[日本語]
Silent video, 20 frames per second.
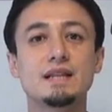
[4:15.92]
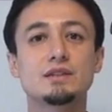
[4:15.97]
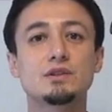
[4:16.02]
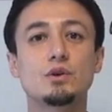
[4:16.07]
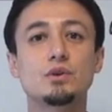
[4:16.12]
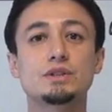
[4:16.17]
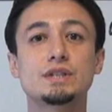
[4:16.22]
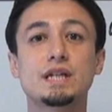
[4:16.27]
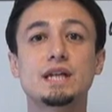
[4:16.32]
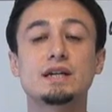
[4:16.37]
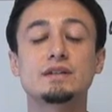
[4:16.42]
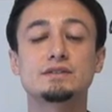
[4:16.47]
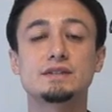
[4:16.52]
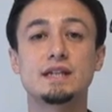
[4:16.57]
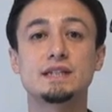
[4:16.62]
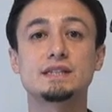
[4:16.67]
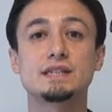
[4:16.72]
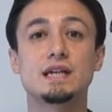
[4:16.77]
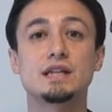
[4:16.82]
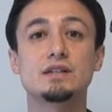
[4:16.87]
そうじゃなく
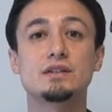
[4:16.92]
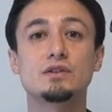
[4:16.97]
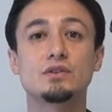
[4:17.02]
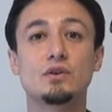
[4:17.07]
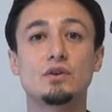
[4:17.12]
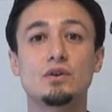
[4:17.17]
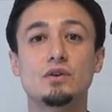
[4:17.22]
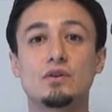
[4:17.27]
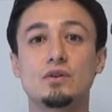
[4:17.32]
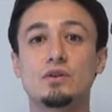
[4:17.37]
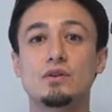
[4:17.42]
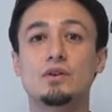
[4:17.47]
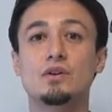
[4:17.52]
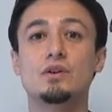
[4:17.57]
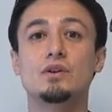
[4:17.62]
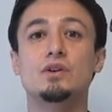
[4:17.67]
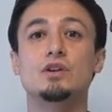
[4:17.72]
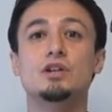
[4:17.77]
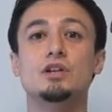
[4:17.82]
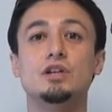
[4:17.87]
てちゃんと
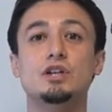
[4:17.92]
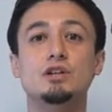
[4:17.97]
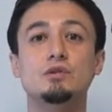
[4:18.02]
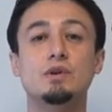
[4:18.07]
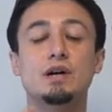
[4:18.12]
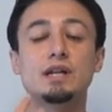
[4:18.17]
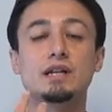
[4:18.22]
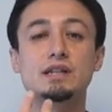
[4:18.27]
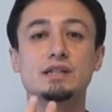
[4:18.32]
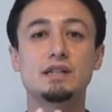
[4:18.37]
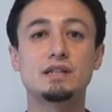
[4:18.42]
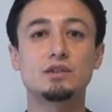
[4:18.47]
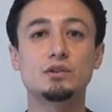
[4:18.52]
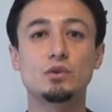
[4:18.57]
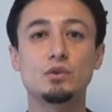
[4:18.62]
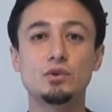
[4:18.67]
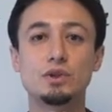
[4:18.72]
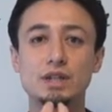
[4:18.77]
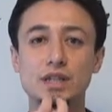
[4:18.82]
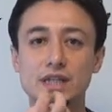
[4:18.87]
言われた
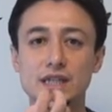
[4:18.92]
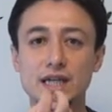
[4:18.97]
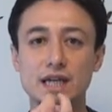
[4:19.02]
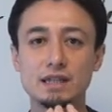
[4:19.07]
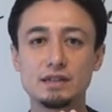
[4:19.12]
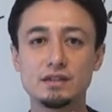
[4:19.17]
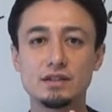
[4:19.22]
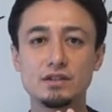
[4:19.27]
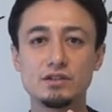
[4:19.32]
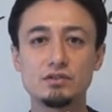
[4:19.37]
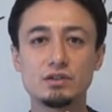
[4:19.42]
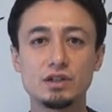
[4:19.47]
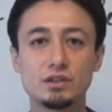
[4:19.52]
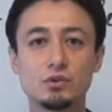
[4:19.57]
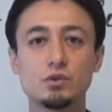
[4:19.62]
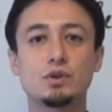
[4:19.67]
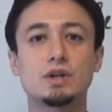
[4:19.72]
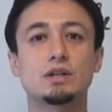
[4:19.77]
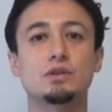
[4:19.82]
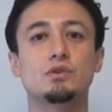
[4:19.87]
通りにやってるか
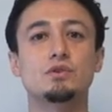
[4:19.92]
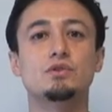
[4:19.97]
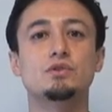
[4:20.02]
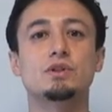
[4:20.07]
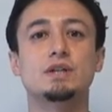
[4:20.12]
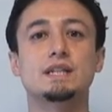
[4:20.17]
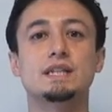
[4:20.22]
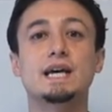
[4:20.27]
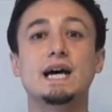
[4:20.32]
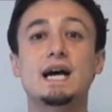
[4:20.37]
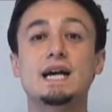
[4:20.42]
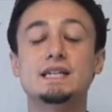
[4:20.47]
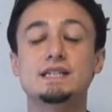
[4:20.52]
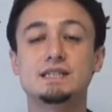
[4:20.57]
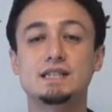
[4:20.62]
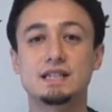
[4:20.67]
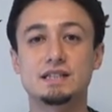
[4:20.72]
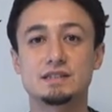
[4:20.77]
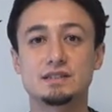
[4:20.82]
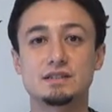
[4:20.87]
どうかというのが大
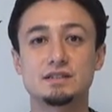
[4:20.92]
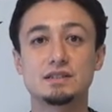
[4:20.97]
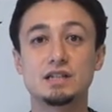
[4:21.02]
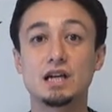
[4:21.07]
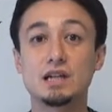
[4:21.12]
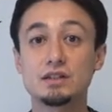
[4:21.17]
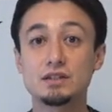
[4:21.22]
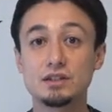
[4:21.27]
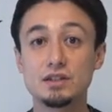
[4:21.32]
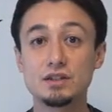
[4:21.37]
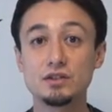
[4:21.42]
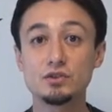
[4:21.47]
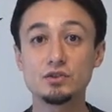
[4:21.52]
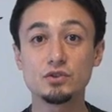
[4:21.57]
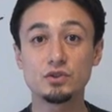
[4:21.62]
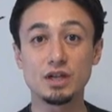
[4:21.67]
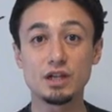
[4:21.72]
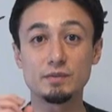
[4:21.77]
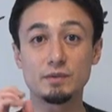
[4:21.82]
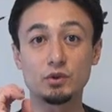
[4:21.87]
事ですやってる
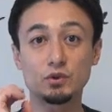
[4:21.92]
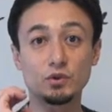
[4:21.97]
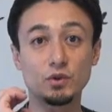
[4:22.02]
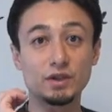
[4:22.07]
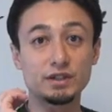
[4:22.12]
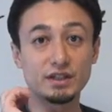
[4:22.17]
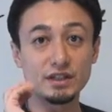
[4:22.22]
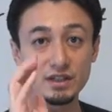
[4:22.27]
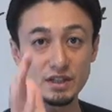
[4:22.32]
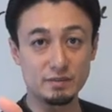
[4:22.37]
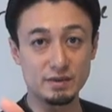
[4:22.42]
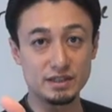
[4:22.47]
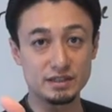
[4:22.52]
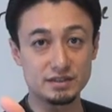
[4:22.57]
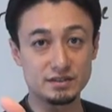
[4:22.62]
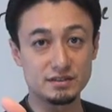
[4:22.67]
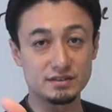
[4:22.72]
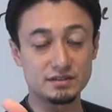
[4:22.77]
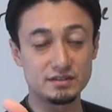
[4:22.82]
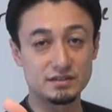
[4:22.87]
のであれば音は出てま
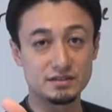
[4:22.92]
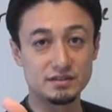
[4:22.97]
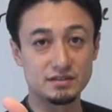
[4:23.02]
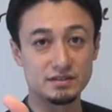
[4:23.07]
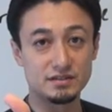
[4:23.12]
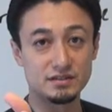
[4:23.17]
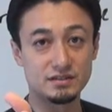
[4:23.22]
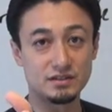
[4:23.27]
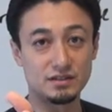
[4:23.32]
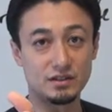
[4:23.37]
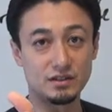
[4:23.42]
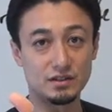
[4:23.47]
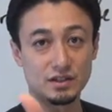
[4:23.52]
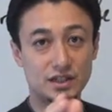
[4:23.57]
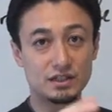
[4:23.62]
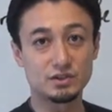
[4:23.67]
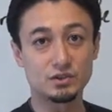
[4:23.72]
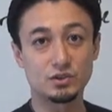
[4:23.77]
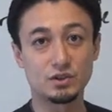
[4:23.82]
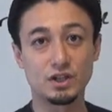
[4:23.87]
す
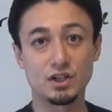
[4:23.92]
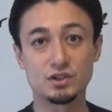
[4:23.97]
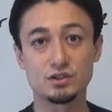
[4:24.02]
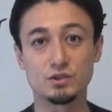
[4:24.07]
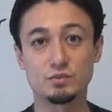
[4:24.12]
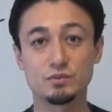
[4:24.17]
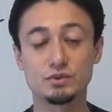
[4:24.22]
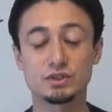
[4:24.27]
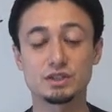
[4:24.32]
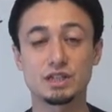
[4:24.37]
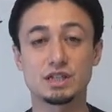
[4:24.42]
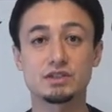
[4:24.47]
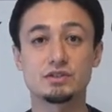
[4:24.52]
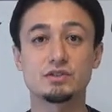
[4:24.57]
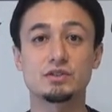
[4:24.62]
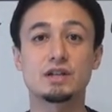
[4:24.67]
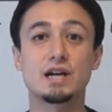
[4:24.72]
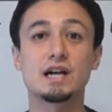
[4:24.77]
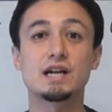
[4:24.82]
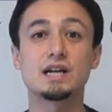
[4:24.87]
Okay? それ以上難し
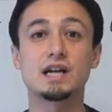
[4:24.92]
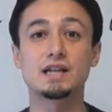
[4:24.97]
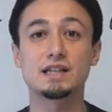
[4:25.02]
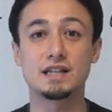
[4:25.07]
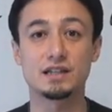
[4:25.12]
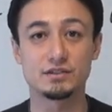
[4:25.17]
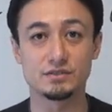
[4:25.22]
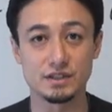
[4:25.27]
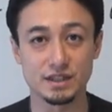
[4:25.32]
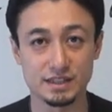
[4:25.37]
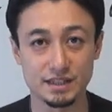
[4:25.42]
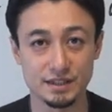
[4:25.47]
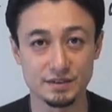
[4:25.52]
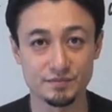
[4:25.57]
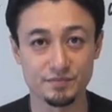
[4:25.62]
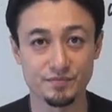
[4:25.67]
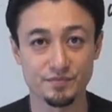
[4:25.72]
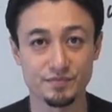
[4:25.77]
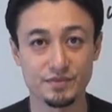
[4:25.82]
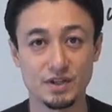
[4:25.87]
く考えないでください。
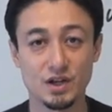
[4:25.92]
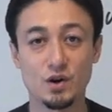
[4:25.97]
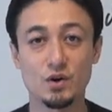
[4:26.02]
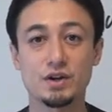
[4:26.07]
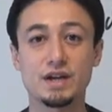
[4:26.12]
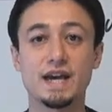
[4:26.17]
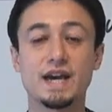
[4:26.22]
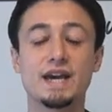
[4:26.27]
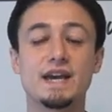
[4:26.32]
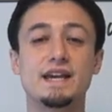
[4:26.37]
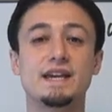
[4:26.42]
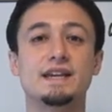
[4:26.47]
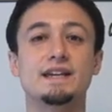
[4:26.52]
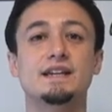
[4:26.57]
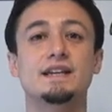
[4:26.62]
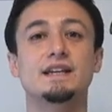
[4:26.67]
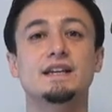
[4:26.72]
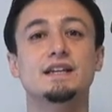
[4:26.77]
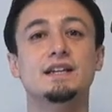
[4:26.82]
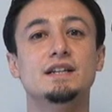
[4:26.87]
o
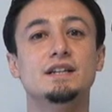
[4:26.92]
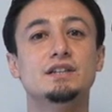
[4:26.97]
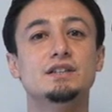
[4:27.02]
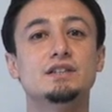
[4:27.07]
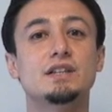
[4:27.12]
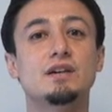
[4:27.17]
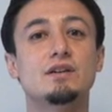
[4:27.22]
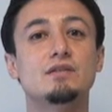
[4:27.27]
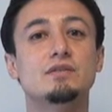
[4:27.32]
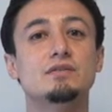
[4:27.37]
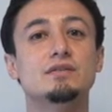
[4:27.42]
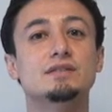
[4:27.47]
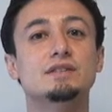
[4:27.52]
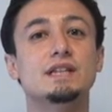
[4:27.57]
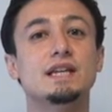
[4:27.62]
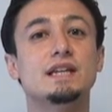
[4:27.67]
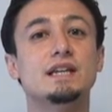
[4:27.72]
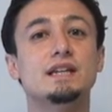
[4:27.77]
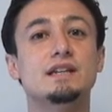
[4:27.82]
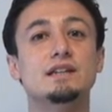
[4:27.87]
k So,
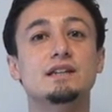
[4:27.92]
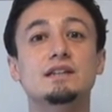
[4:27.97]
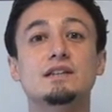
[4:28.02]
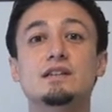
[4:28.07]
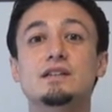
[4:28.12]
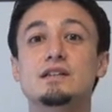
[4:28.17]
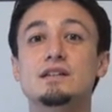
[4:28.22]
ぜ